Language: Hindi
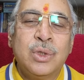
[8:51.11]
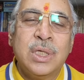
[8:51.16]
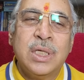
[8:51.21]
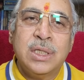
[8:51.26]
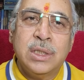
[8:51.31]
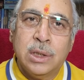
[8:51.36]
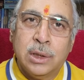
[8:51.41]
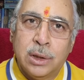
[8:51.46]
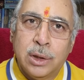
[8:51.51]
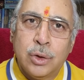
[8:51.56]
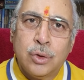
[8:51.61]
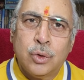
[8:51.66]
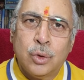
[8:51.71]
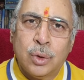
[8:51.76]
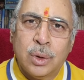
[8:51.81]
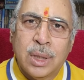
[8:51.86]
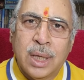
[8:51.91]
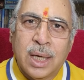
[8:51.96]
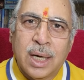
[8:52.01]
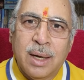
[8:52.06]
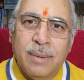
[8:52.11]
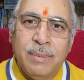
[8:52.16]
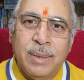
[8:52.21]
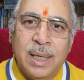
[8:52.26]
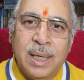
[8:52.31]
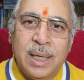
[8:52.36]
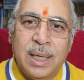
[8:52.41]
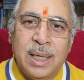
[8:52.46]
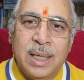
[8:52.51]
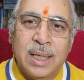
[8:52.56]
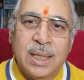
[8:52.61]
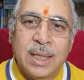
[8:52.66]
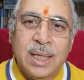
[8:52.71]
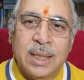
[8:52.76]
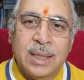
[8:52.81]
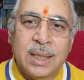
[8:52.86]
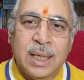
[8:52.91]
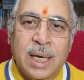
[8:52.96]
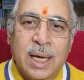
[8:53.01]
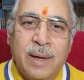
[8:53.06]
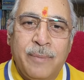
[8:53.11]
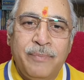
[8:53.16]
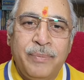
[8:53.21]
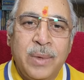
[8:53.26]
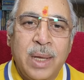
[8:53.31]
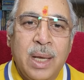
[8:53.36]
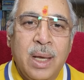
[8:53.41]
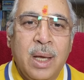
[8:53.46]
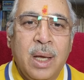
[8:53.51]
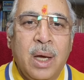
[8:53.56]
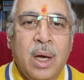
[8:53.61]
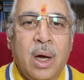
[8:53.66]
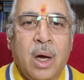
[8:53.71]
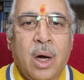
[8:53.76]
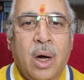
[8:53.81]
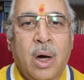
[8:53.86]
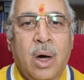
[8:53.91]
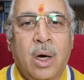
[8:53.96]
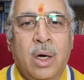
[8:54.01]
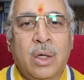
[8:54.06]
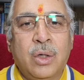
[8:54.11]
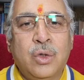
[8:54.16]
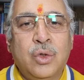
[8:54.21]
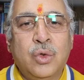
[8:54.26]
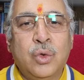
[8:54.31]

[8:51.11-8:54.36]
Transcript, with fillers: से जल्दी छुटकारा मिलने लग जाता है और